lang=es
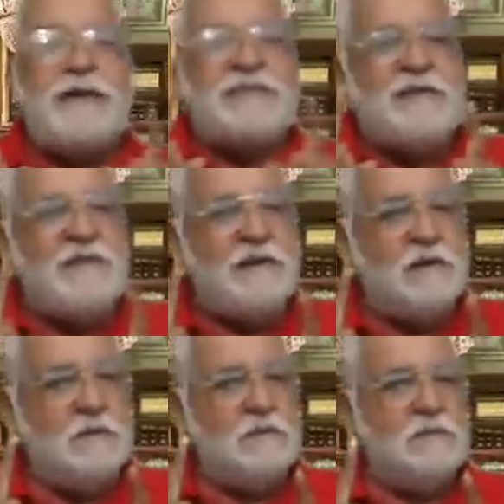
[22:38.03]

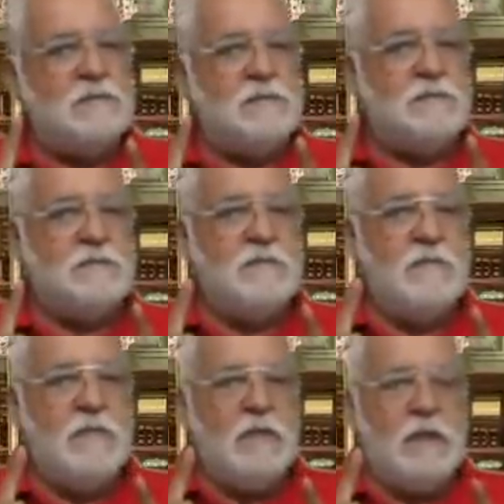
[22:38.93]
pacífico.
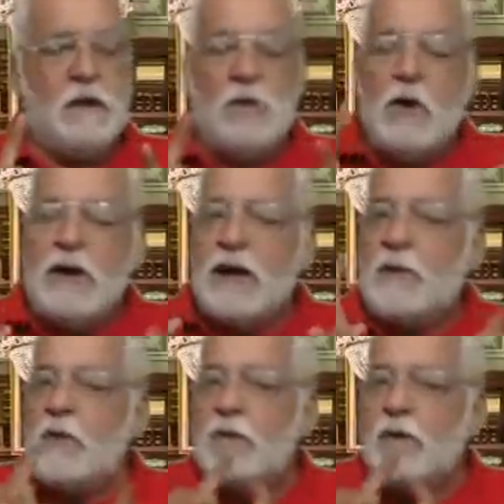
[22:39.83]
No
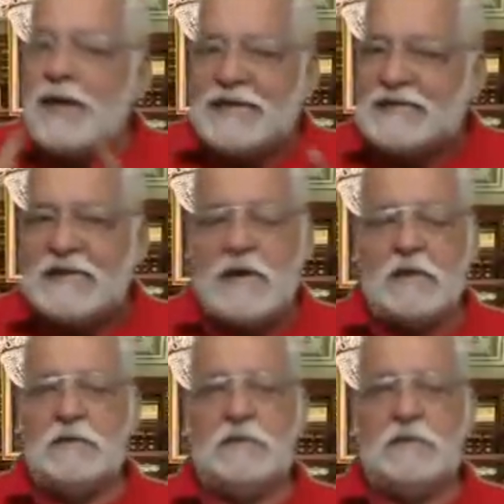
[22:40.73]
queremos violencia.